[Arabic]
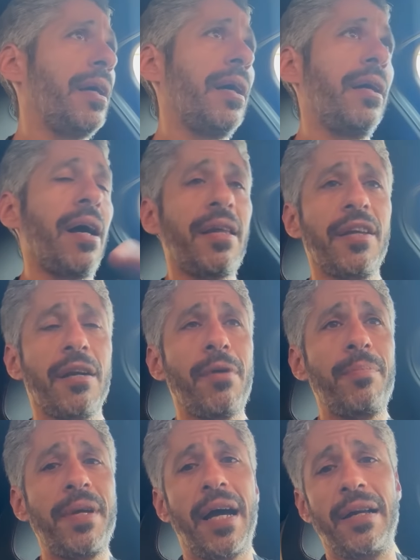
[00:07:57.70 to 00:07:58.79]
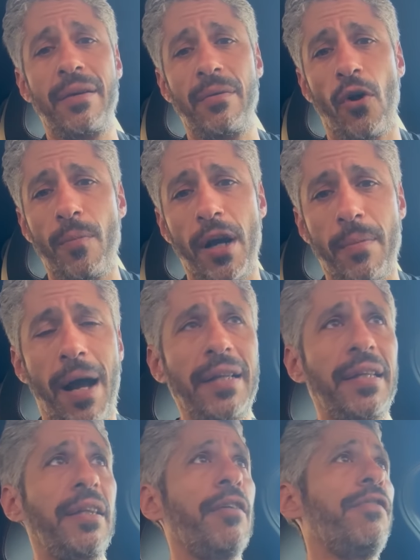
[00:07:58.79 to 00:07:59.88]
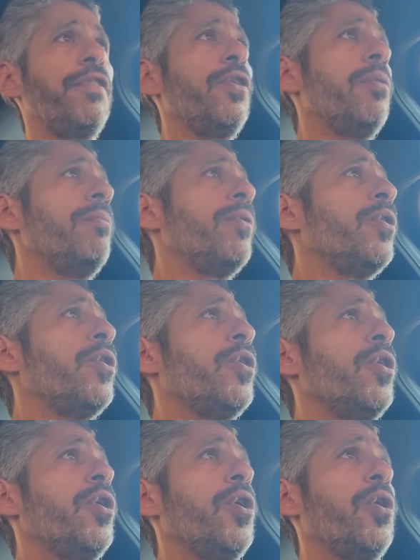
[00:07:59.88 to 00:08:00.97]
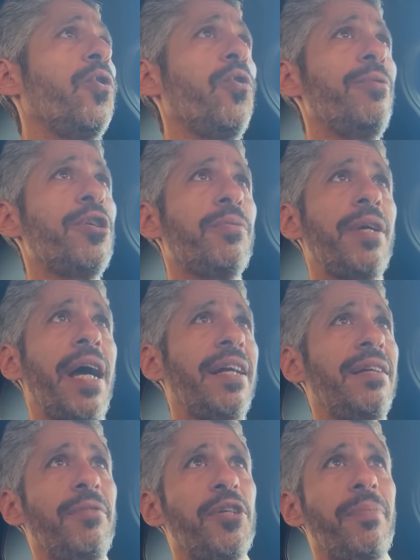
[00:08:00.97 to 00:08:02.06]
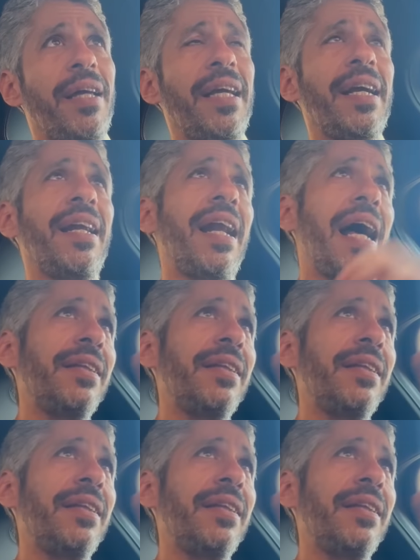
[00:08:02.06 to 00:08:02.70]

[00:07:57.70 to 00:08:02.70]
الاكثر مبيعا عمرك ما هتندم فيهم ومش يعني مش محتاج ان انا